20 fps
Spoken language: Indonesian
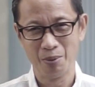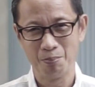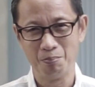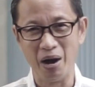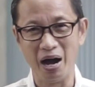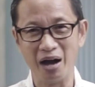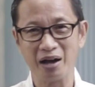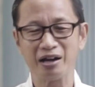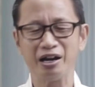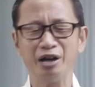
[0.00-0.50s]

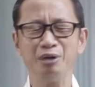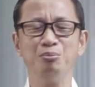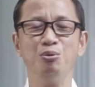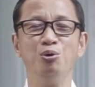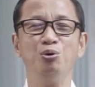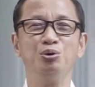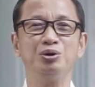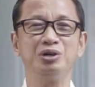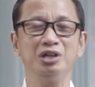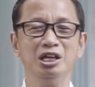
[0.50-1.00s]
Bahkan
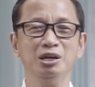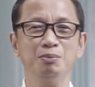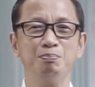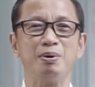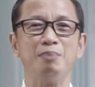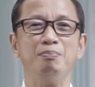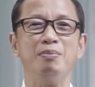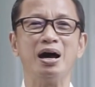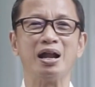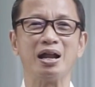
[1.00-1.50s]
mungkin
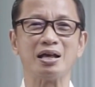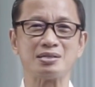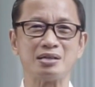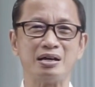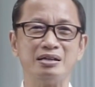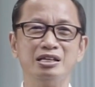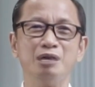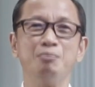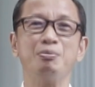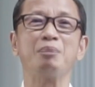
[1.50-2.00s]

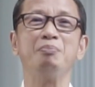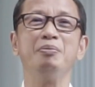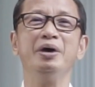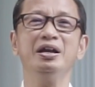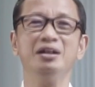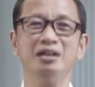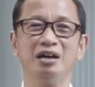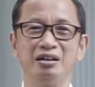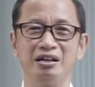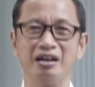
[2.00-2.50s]
pembalasannya
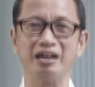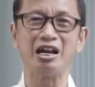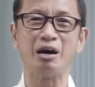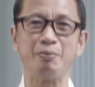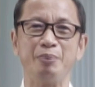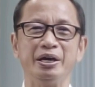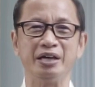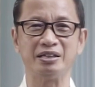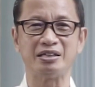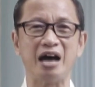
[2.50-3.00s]
berbeda dengan
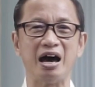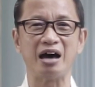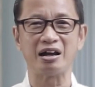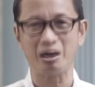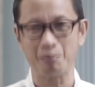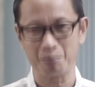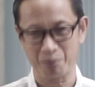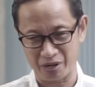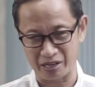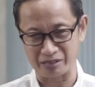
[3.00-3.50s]
apa yang kita
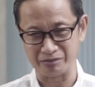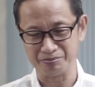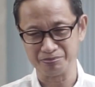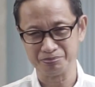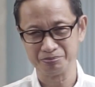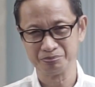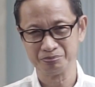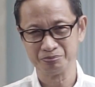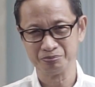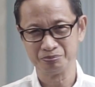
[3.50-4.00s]
harapkan.
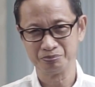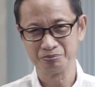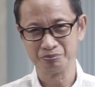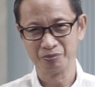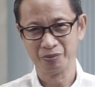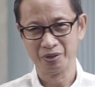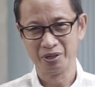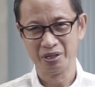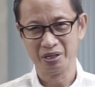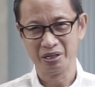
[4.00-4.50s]

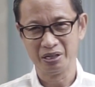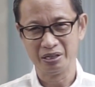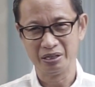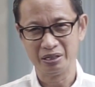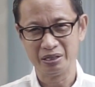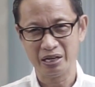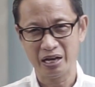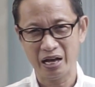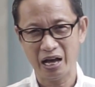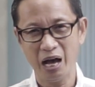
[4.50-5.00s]

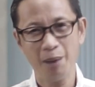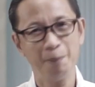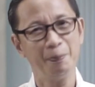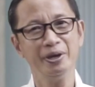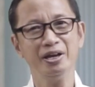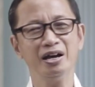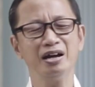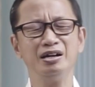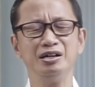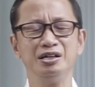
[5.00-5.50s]
Apa
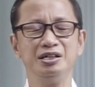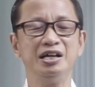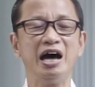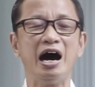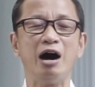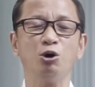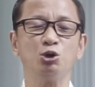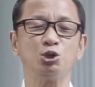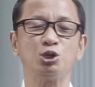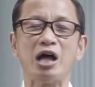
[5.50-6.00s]
yang
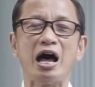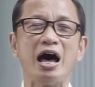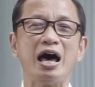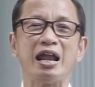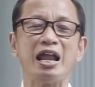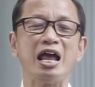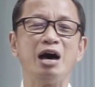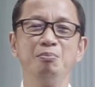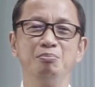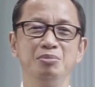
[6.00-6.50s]
Daud
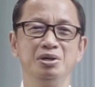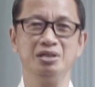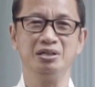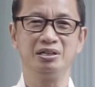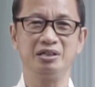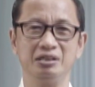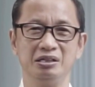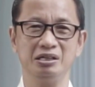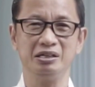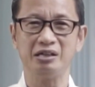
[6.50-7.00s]

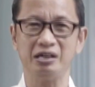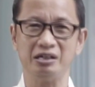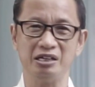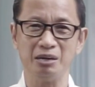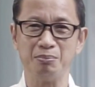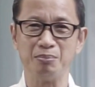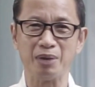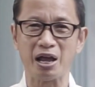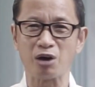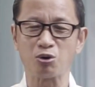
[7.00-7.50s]
alami ketika
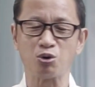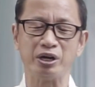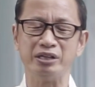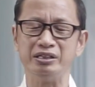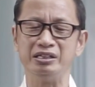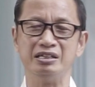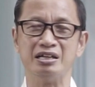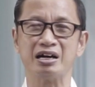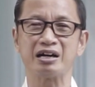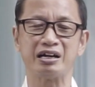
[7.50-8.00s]
dia melakukan
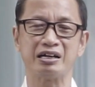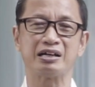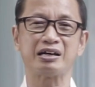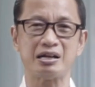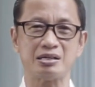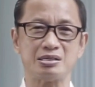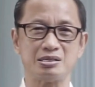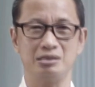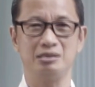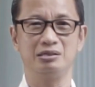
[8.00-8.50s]
tindakan
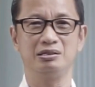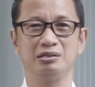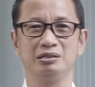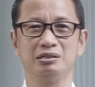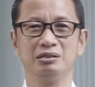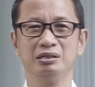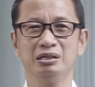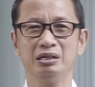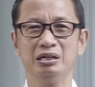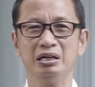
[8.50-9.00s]
kasih
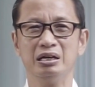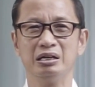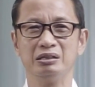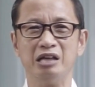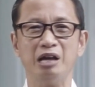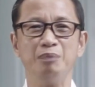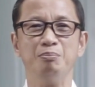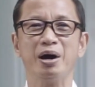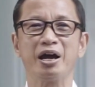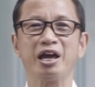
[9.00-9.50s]

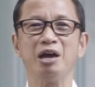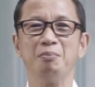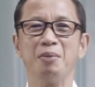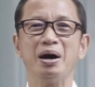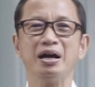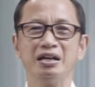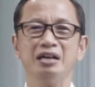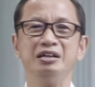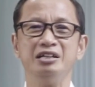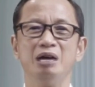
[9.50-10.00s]
dan
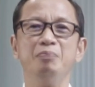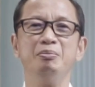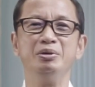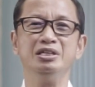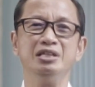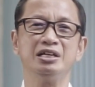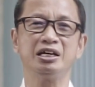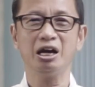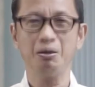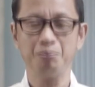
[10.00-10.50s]
bagaimana dia
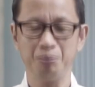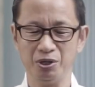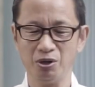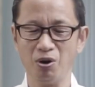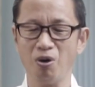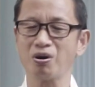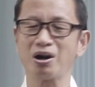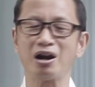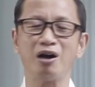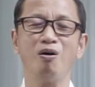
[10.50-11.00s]

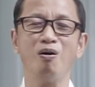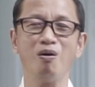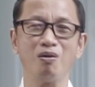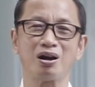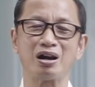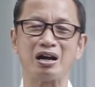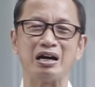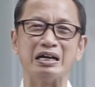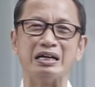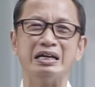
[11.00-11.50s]
menyikapi
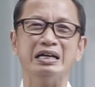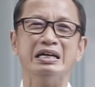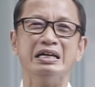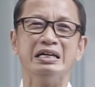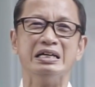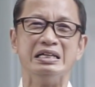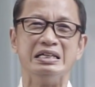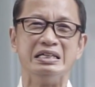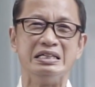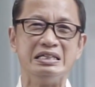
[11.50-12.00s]
orang-orang
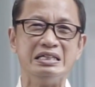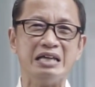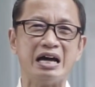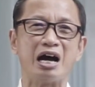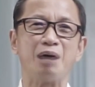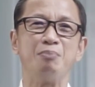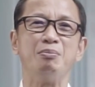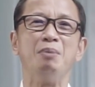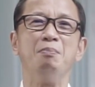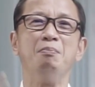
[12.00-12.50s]
yang